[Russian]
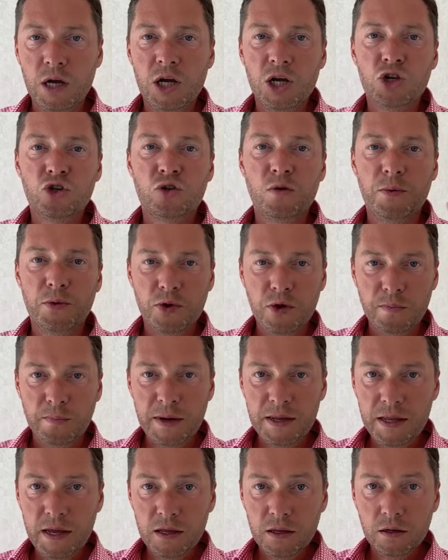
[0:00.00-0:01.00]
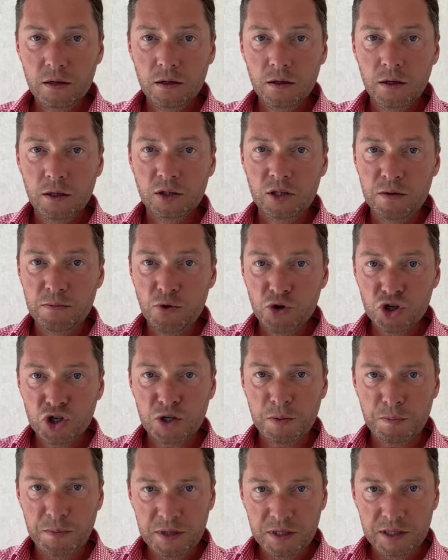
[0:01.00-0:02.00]
Чтобы ее понять, ты
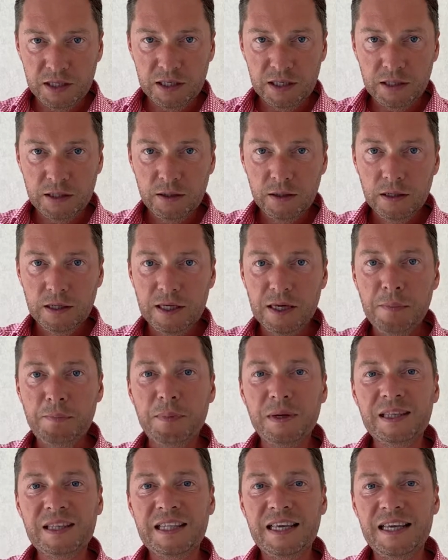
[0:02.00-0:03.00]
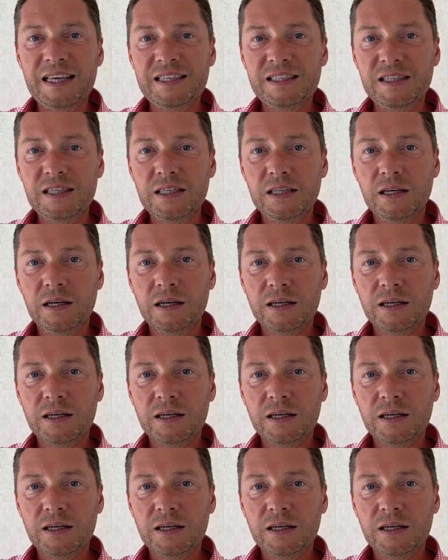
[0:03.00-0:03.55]
можешь прийти и потестить,